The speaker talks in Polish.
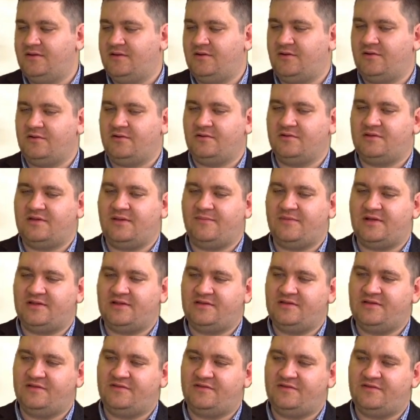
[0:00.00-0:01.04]
o
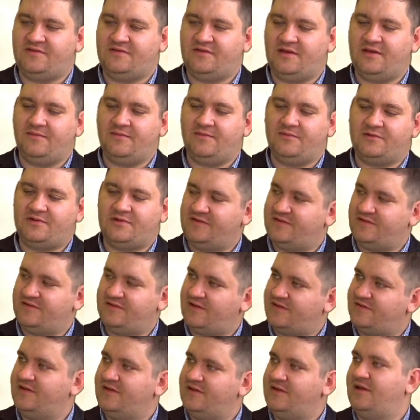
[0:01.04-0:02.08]
tematyce
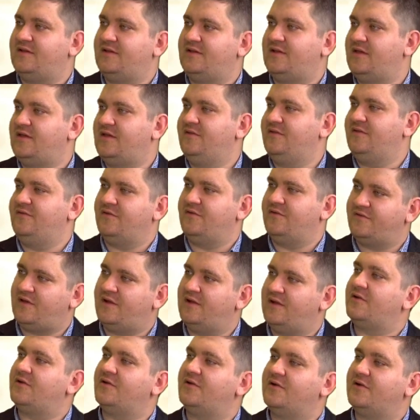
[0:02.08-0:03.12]
motoryzacyjnej, takich
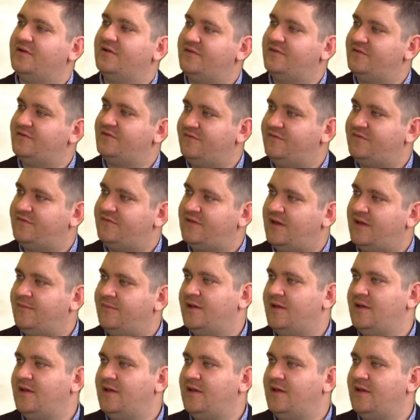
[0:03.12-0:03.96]
związanych trochę z driftem,